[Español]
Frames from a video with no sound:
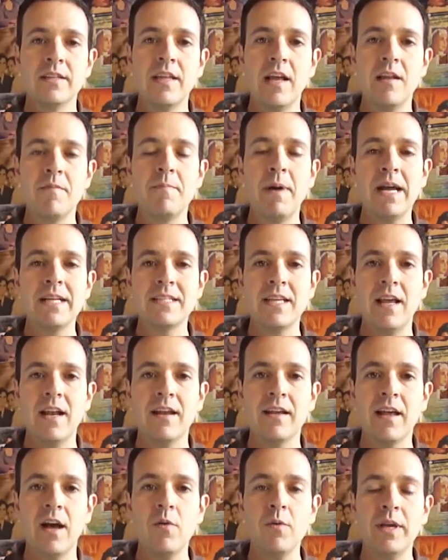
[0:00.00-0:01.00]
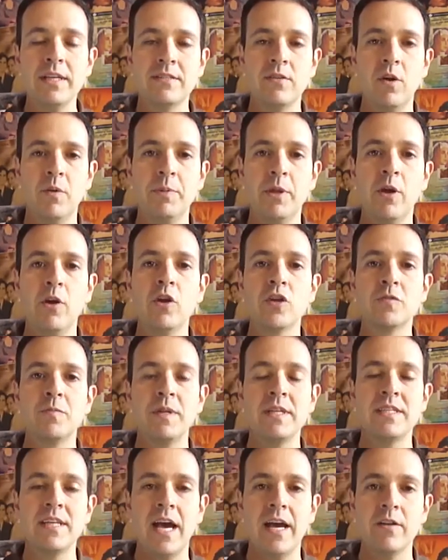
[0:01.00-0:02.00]
del Valle del Cau que se volvieron los
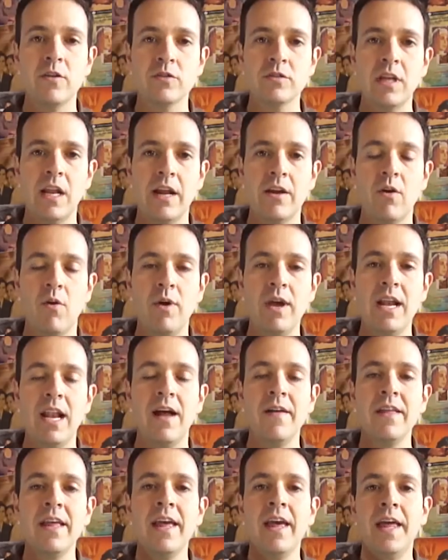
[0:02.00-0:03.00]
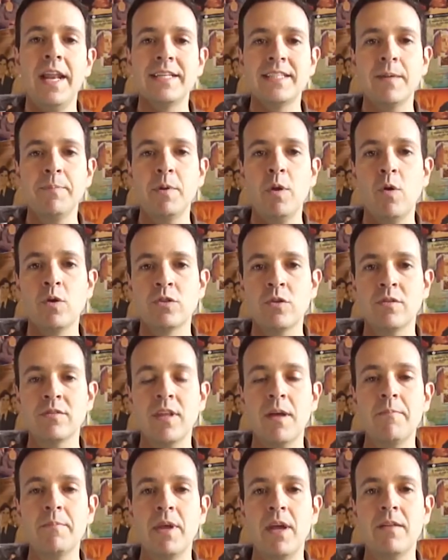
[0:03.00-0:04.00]
villanos de la novela. En esta producción
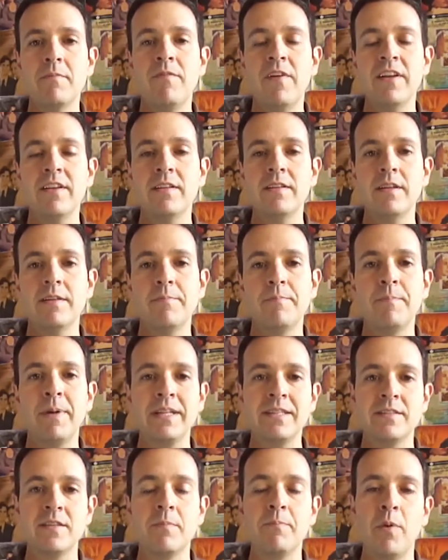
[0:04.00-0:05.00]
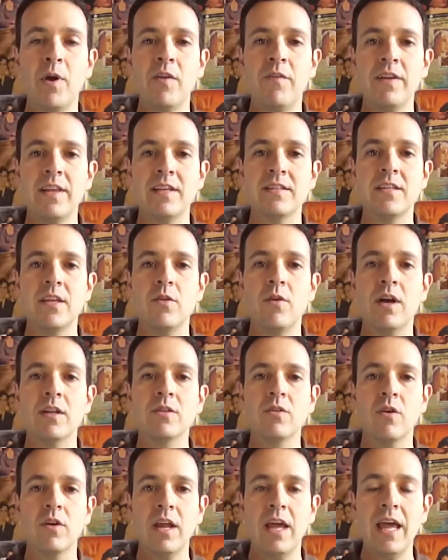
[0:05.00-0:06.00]
también eh, participó fue el fallecido
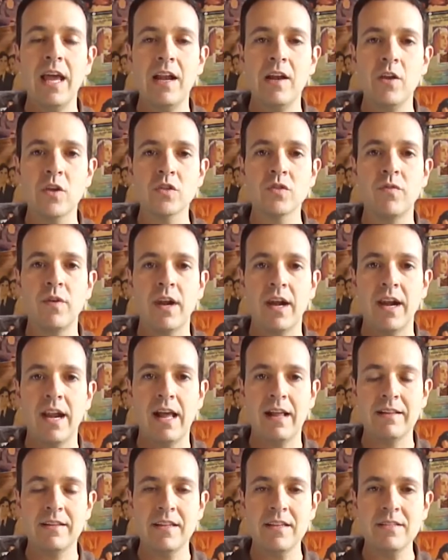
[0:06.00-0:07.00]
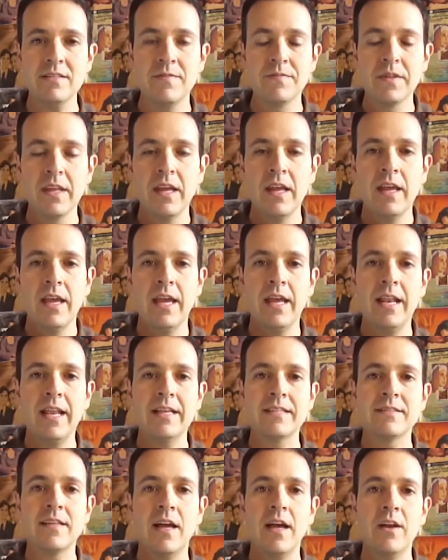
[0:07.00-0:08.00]
actor Helios Fernández en
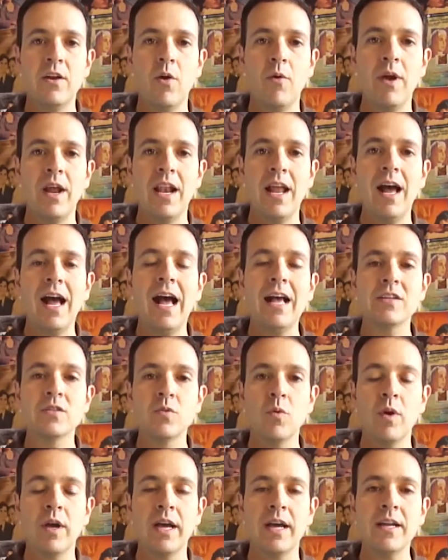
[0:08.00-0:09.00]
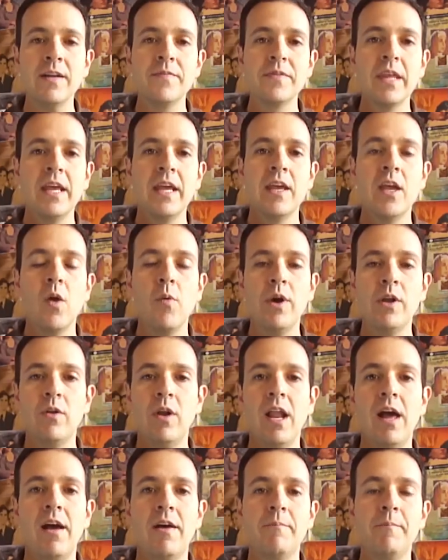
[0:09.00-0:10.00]
esta novela Azúcar. Y bueno,
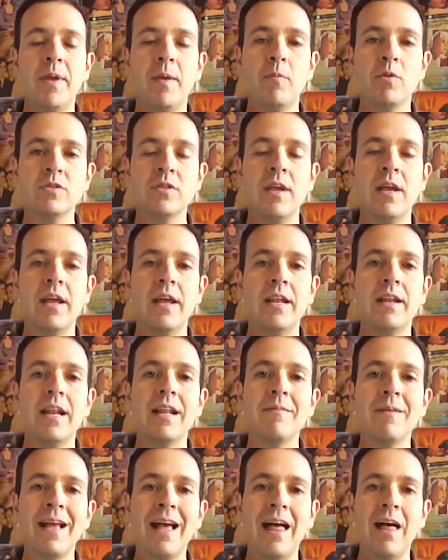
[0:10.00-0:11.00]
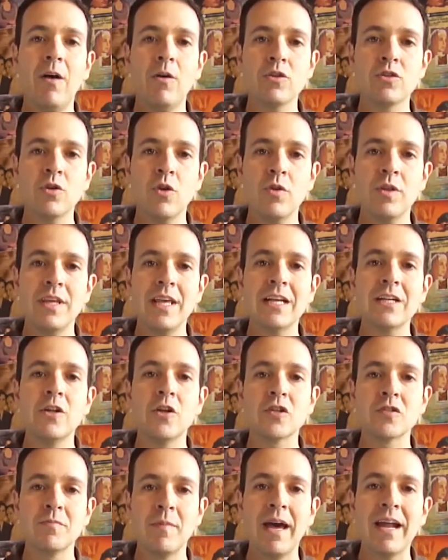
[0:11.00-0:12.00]
la vimos en cada ocho días
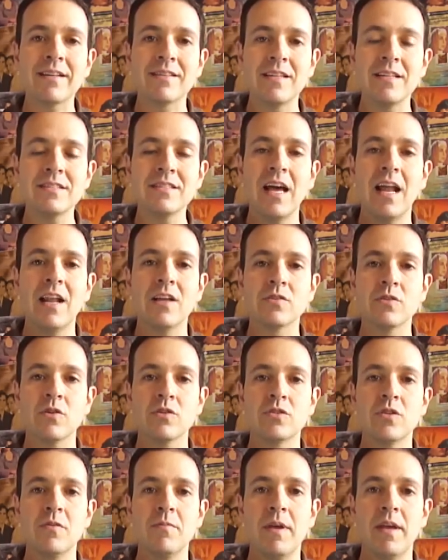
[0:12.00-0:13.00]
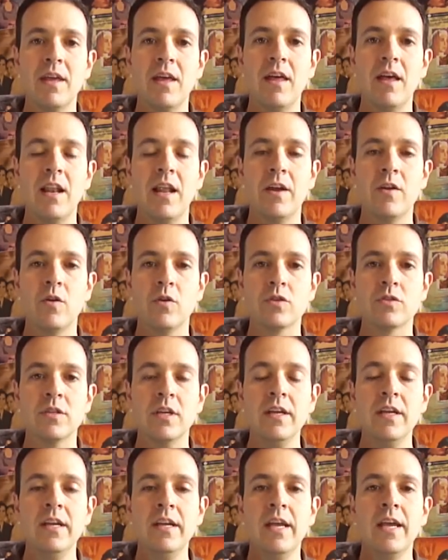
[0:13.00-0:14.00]
los martes a las ocho y media de la
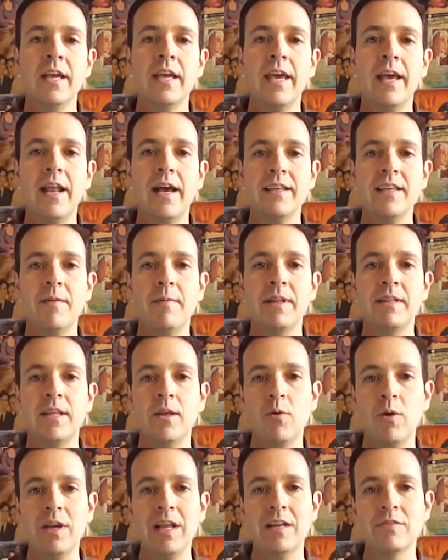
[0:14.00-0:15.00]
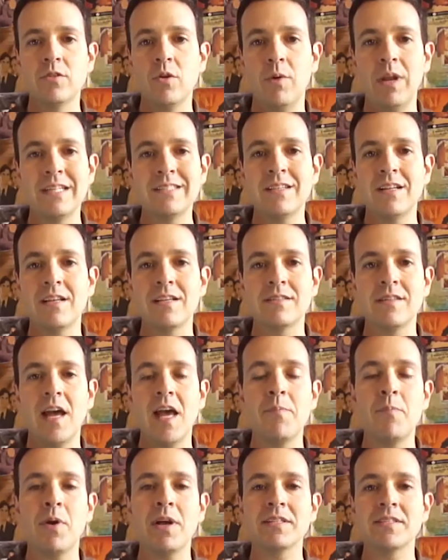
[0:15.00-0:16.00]
noche que era llamativo que las novelas en esta
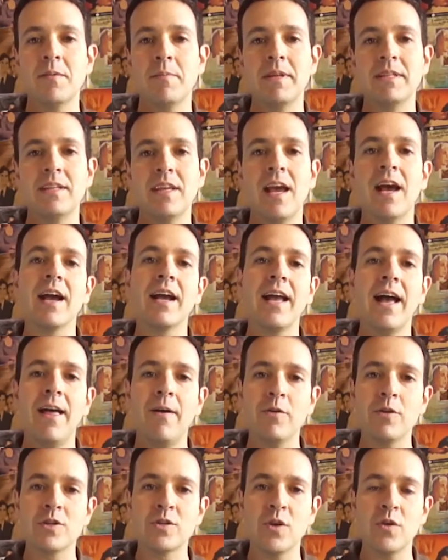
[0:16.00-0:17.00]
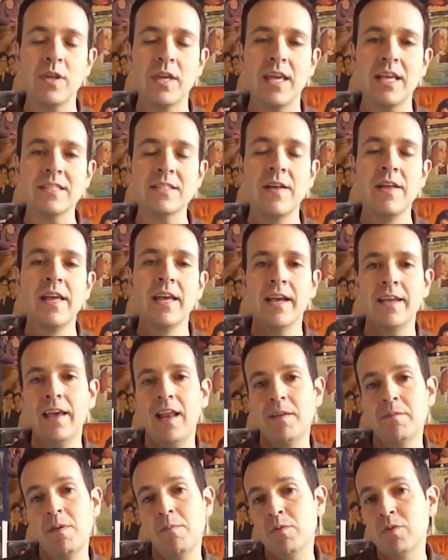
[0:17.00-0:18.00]
época se emitían cada ocho días, que ya
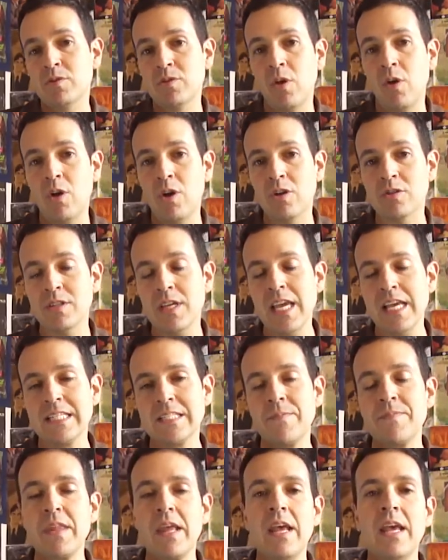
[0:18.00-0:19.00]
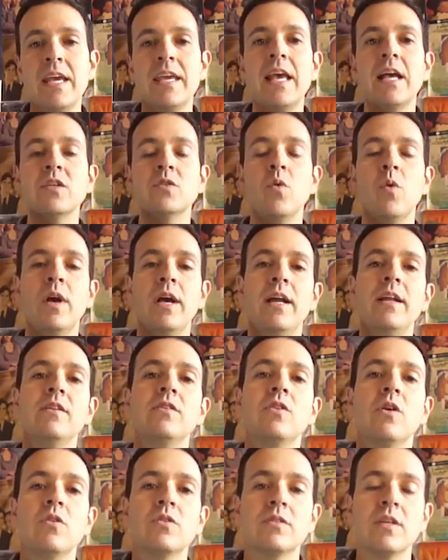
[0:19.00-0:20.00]
las vemos todos los días. Y Azúcar
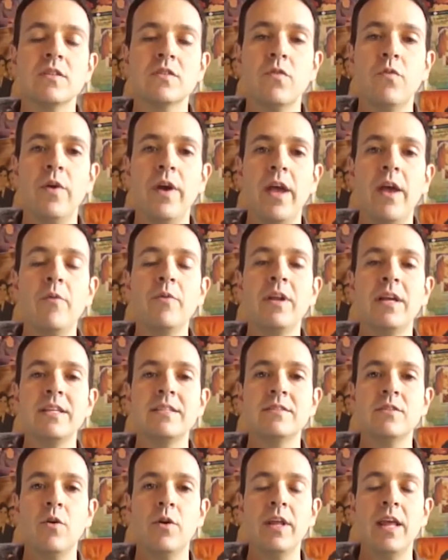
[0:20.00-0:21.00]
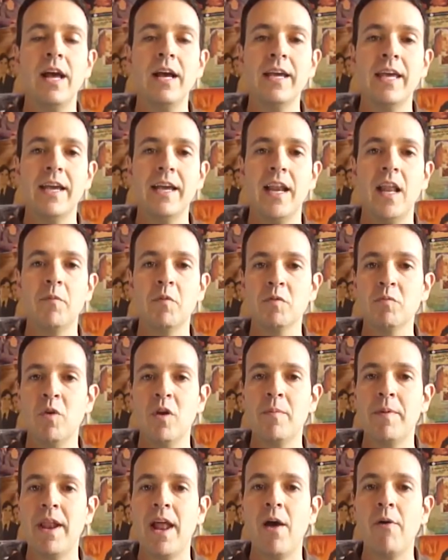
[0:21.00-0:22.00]
entonces fue una historia que queremos
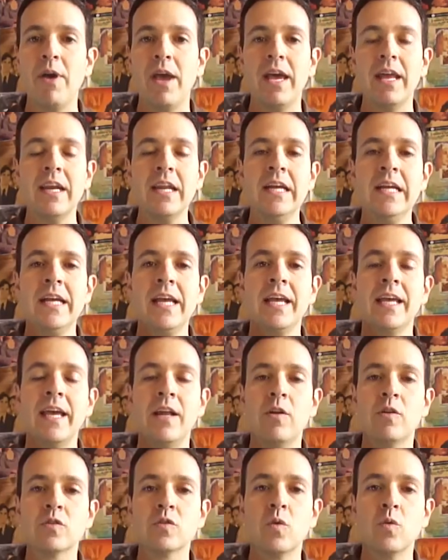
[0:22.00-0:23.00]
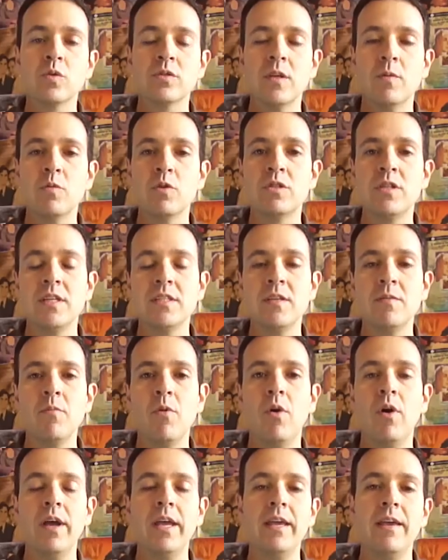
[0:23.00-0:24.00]
volver a ver, que nos gusta
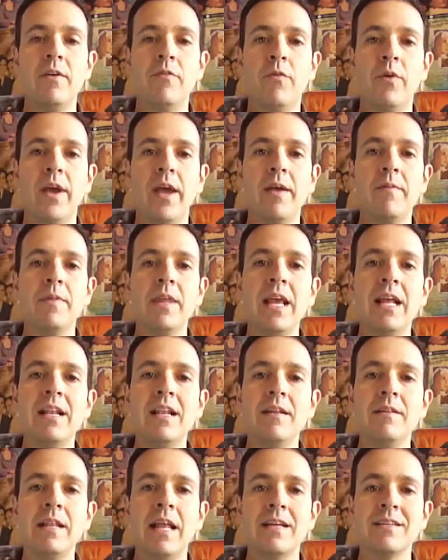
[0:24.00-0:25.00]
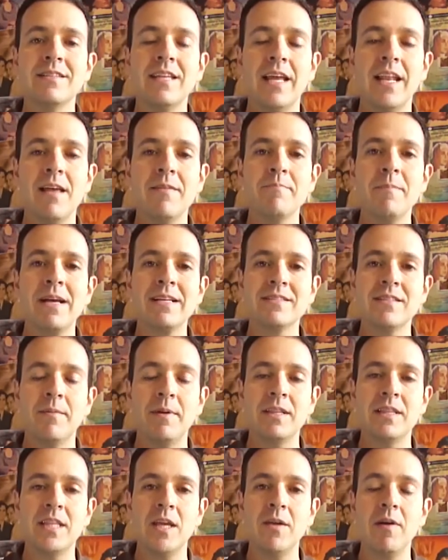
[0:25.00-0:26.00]
muchísimo y fue la serie más
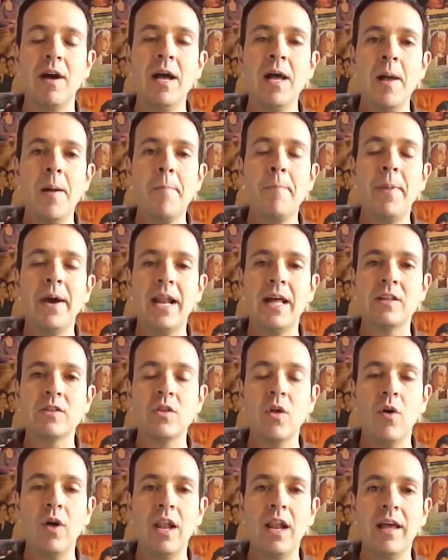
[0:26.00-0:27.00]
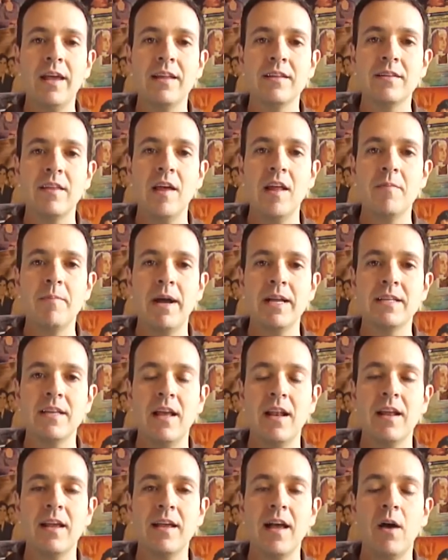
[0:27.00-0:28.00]
llamativa para toda la gente del Valle
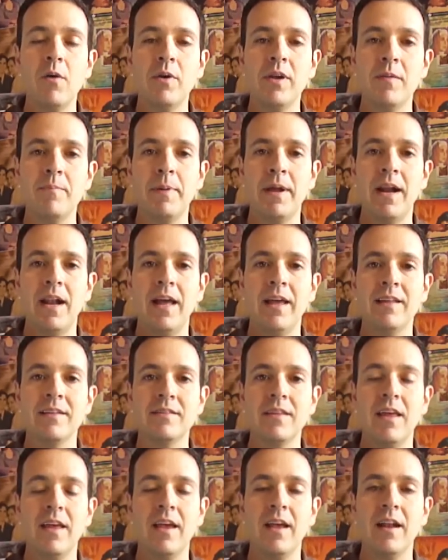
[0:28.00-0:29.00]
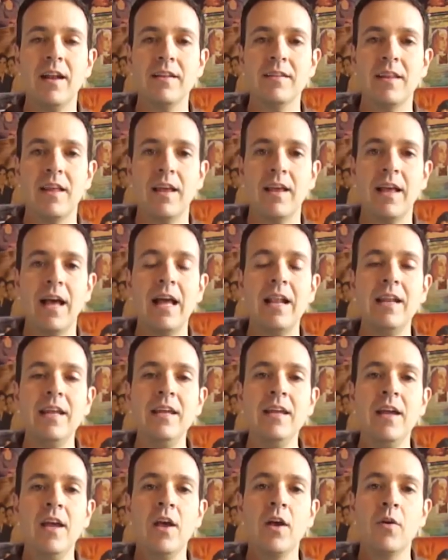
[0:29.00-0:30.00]
del Cauca para la gente de,
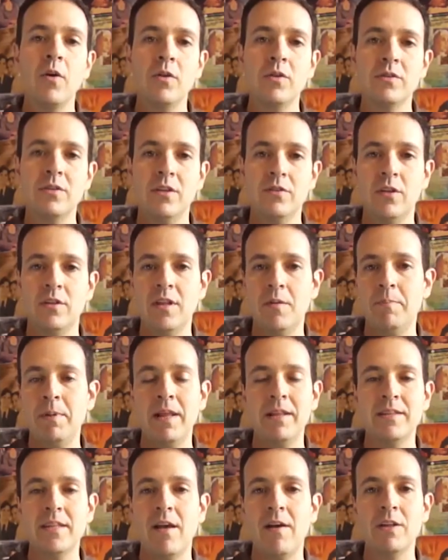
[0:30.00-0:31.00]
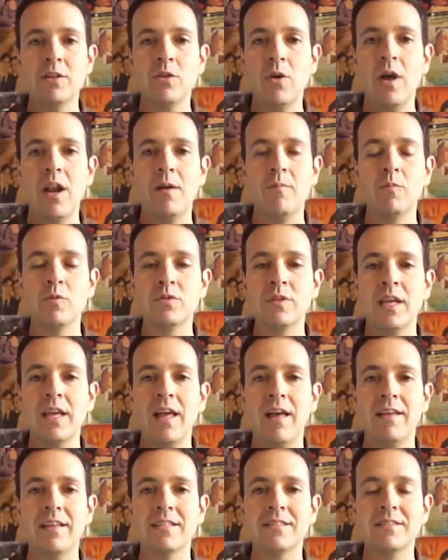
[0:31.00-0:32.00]
Cali, con, donde planteaban toda la
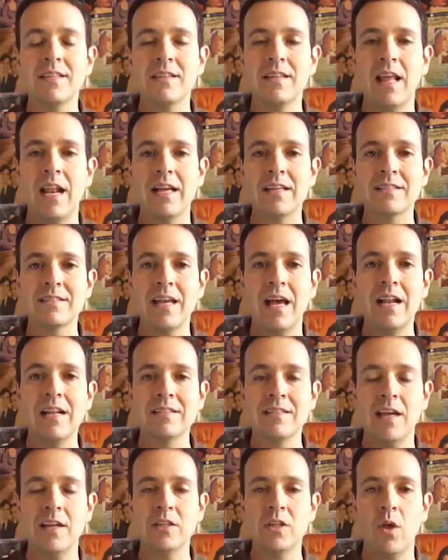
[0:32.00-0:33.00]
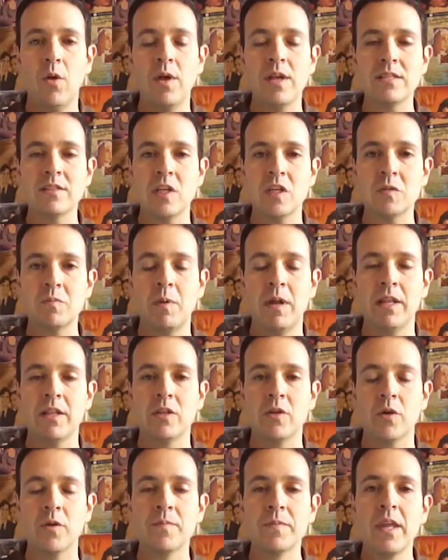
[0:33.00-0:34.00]
música de la salsa y todo este
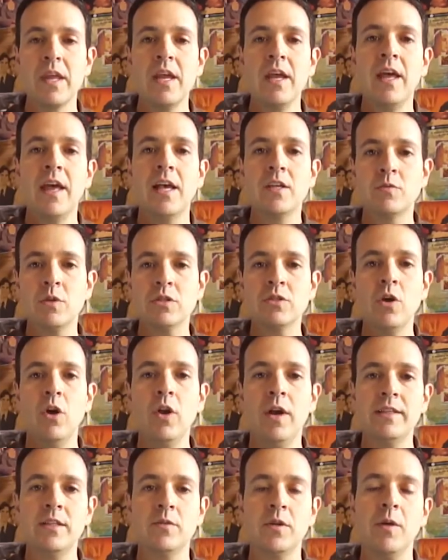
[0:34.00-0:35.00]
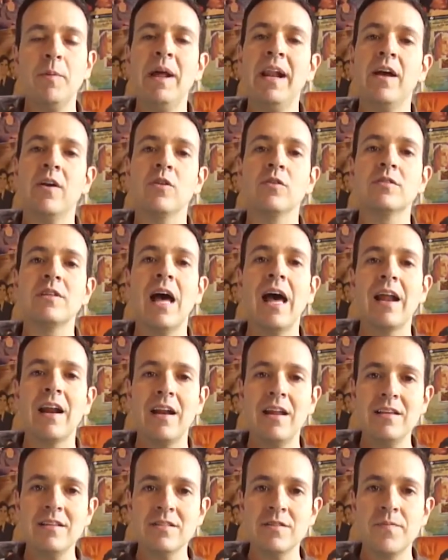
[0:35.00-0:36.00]
esplendor. Esto es todo lo que tengo para
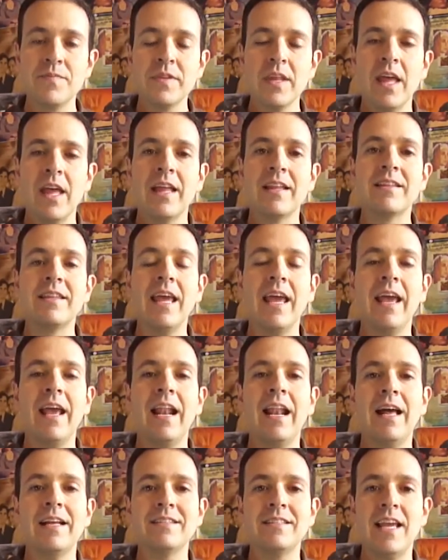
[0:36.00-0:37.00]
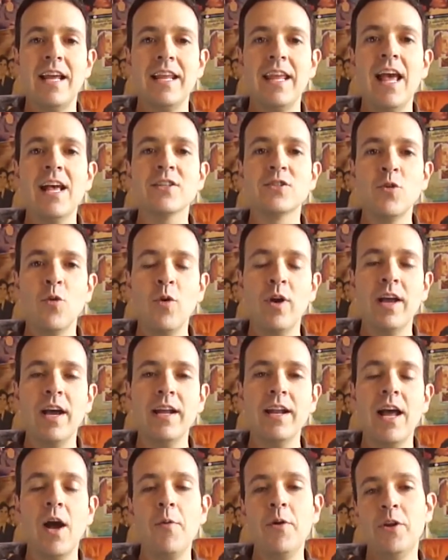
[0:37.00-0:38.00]
contarles de la serie
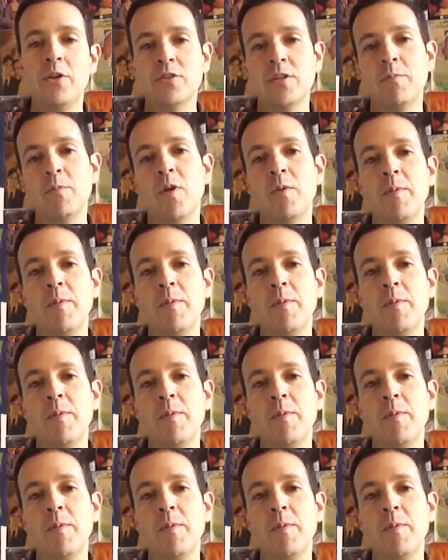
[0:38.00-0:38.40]
Azúcar. Ah, bueno, se me